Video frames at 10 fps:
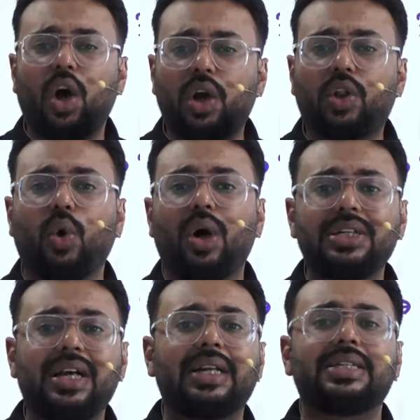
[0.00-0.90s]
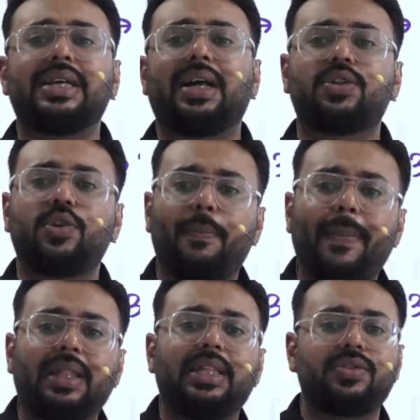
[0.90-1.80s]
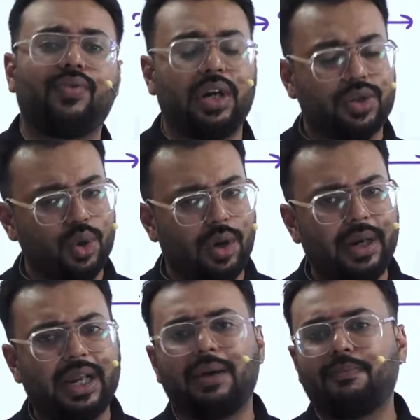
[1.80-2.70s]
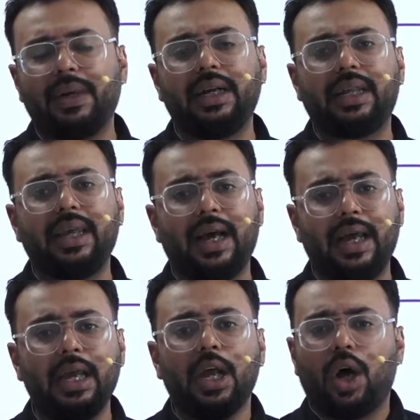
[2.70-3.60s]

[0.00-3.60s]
और 2735 वाट्स को हमने कंप्लीट किया है